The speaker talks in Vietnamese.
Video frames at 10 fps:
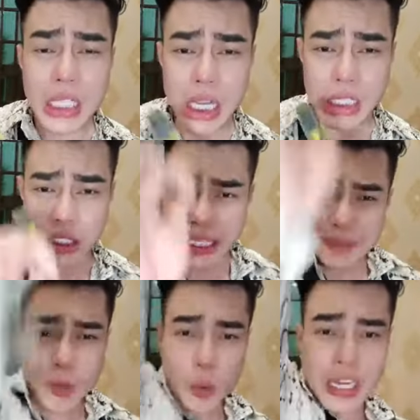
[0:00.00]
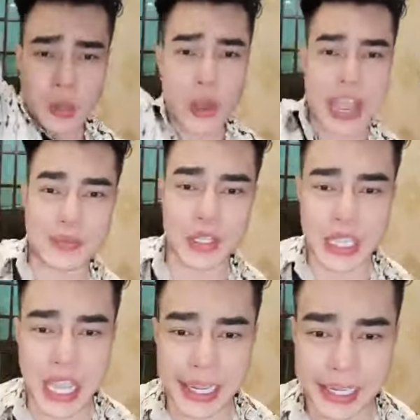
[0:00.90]
thử cái mùi này của em nữa
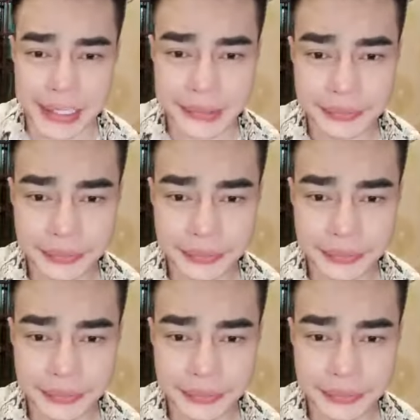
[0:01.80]
chị nha à.